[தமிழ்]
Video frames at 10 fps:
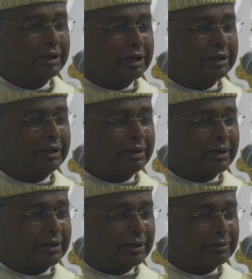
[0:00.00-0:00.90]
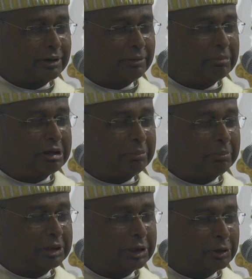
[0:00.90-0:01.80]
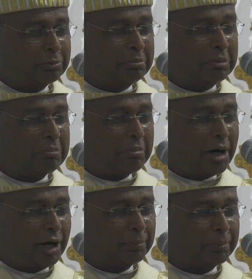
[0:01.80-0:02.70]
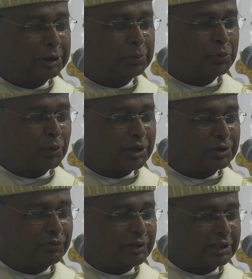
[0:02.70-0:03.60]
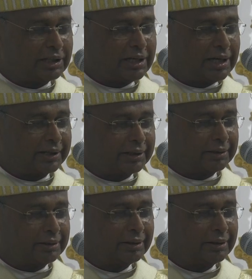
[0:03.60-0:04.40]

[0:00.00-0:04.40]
இறை இறக்கத்தின் மேன்மையையும் மாண்பையும் உணர்ந்தவர்களாக